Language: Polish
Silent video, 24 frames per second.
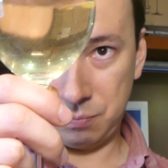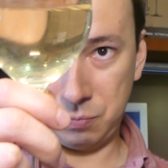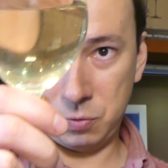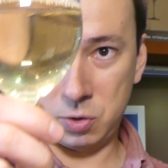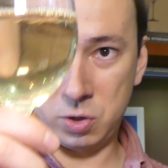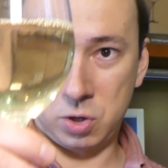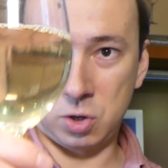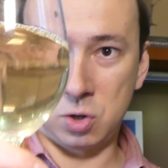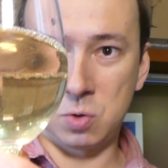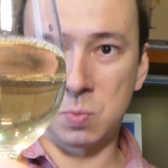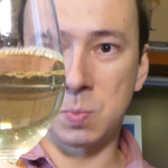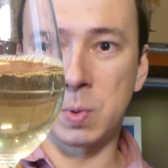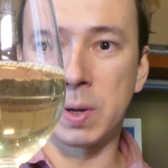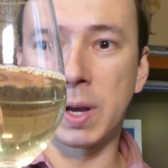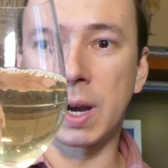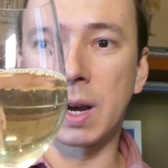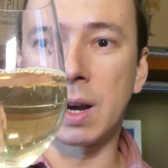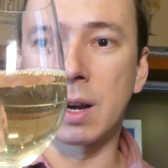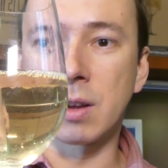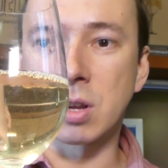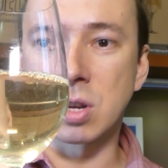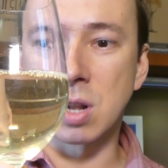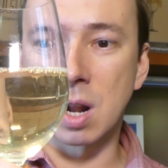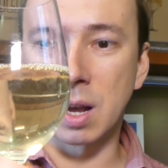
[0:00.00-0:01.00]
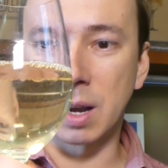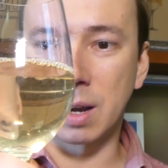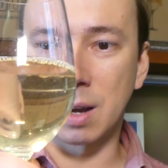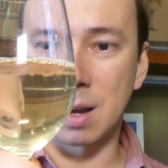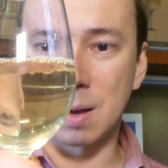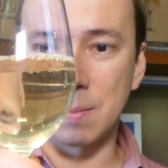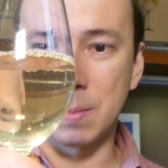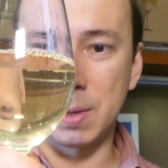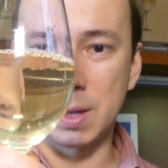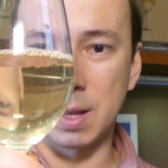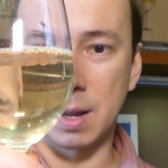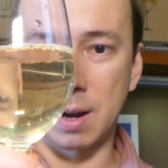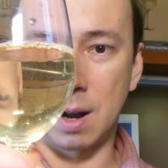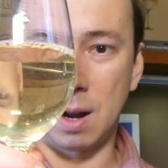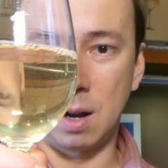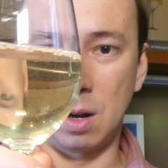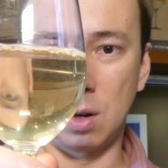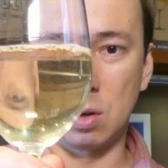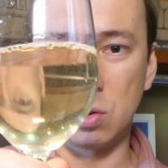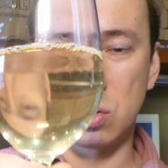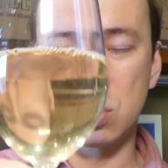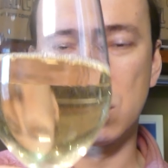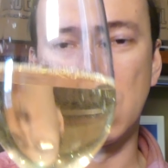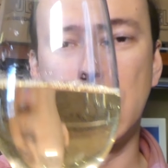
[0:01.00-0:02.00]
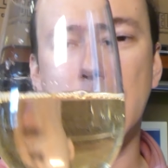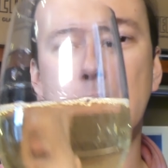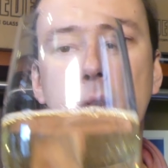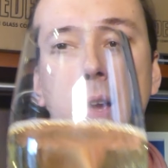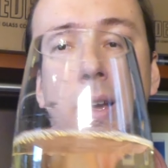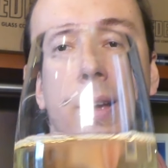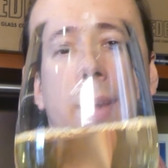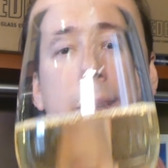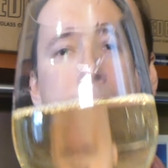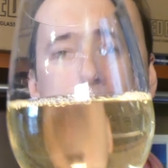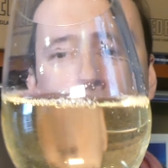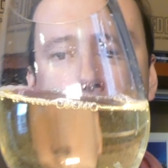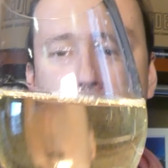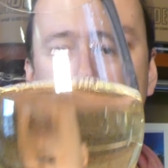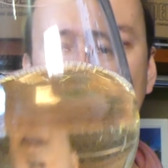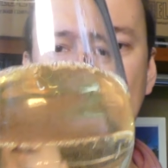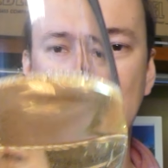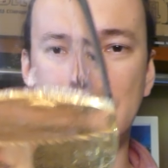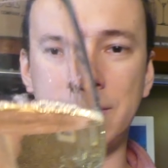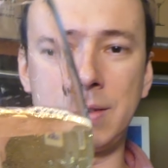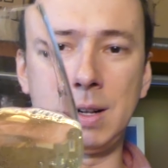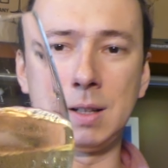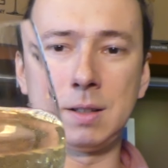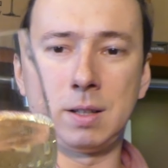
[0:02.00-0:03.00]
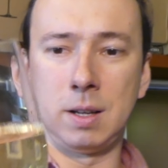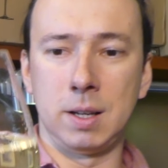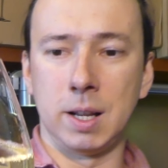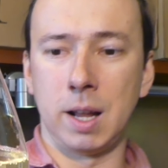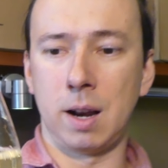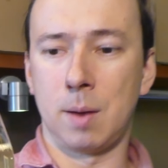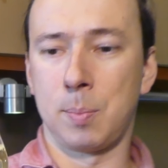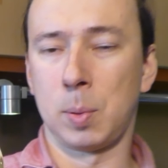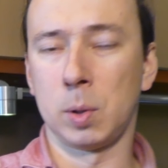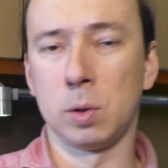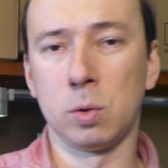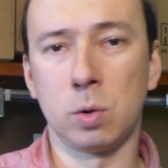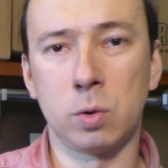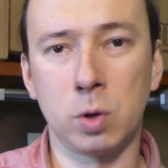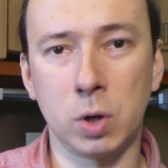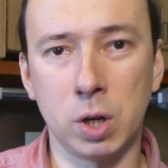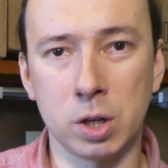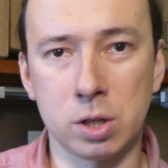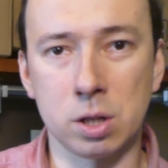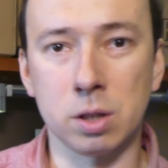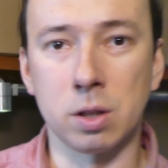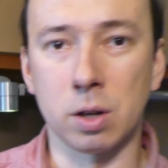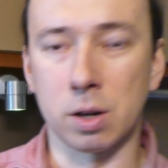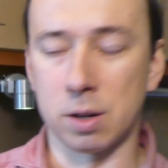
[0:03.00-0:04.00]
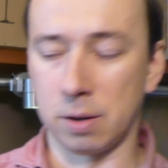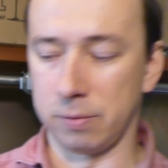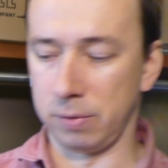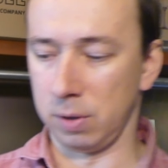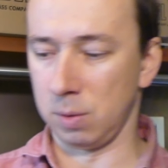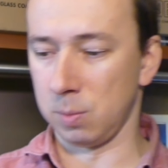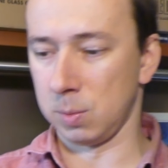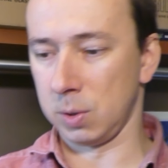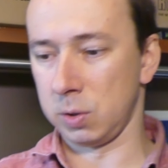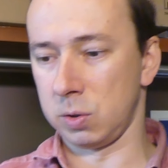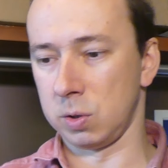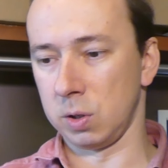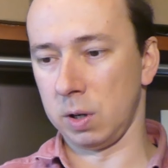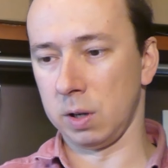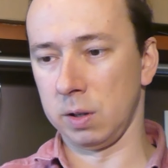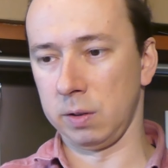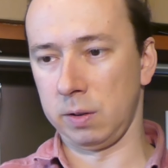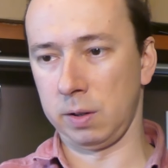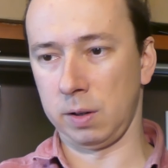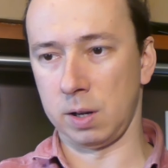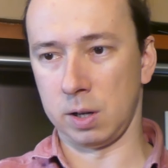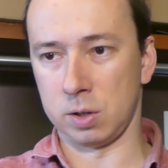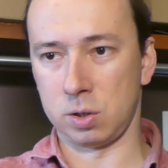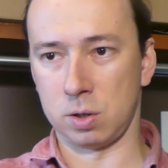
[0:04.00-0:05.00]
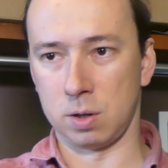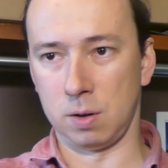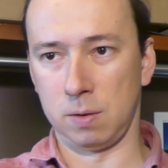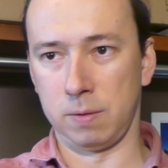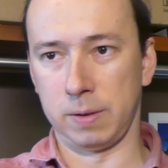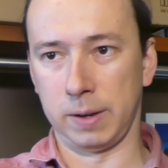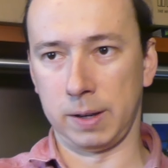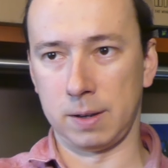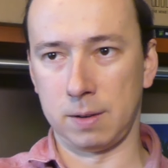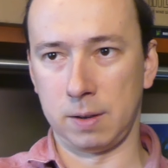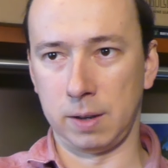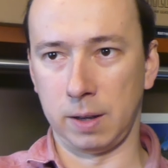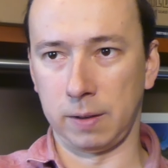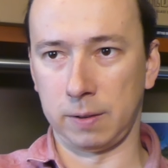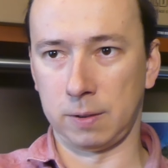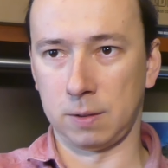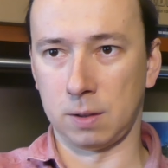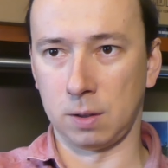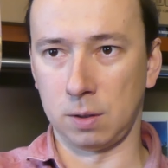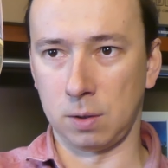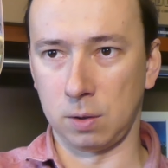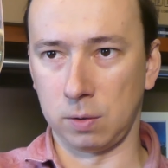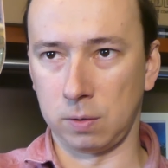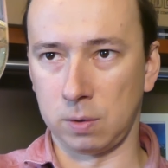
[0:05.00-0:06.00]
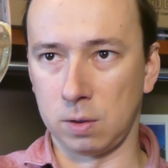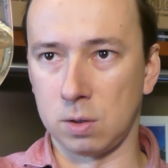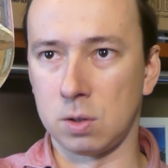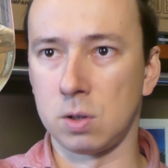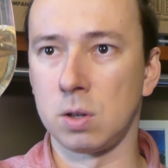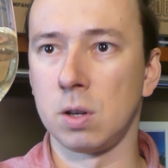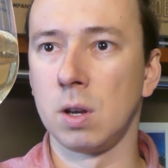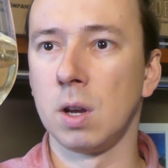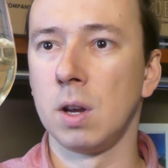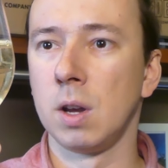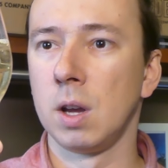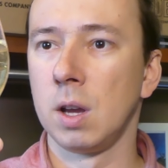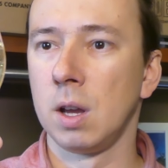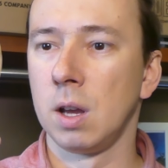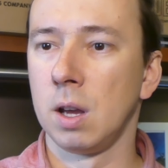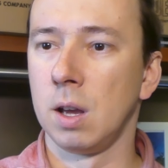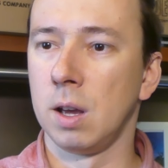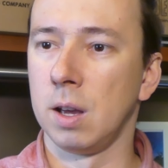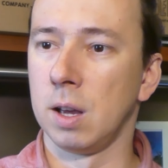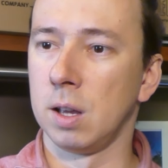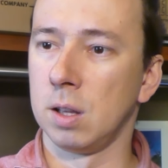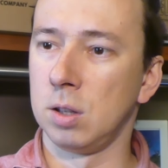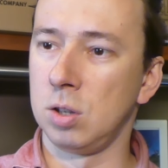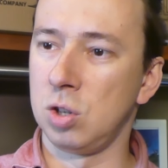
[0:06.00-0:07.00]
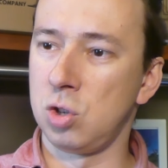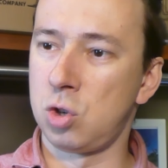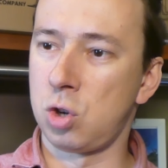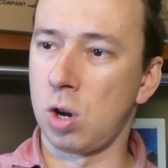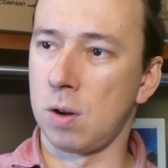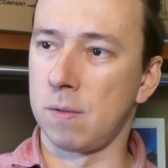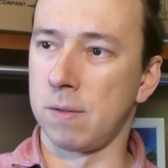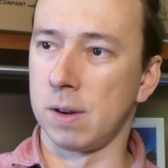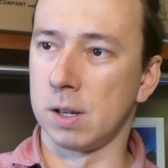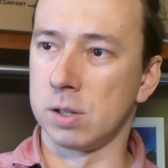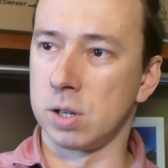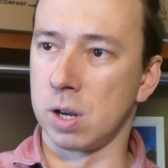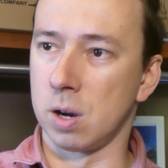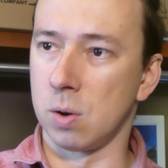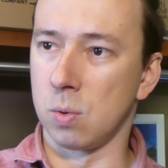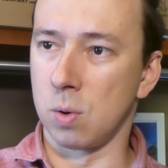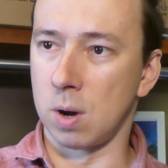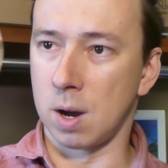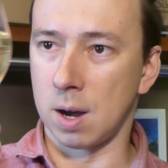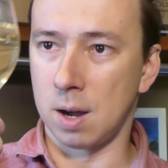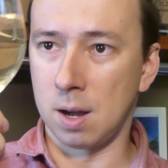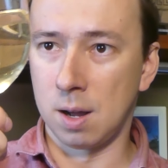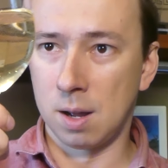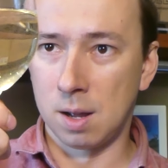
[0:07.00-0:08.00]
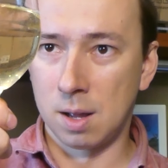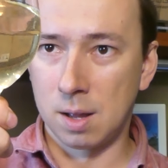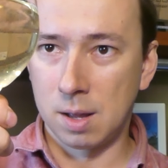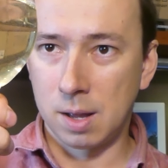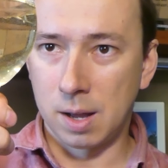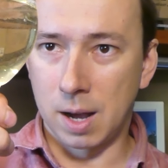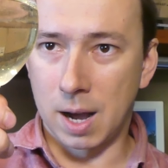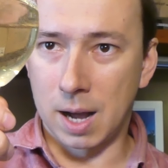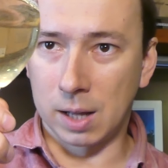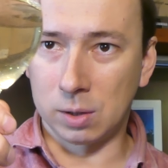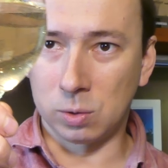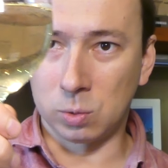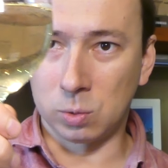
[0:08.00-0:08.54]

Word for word: Czyżby jakaś lekka mineralność? Z Greener Veltrinera produkuje się trochę win musujących, aczkolwiek jest to dosyć e, niszowa działka. A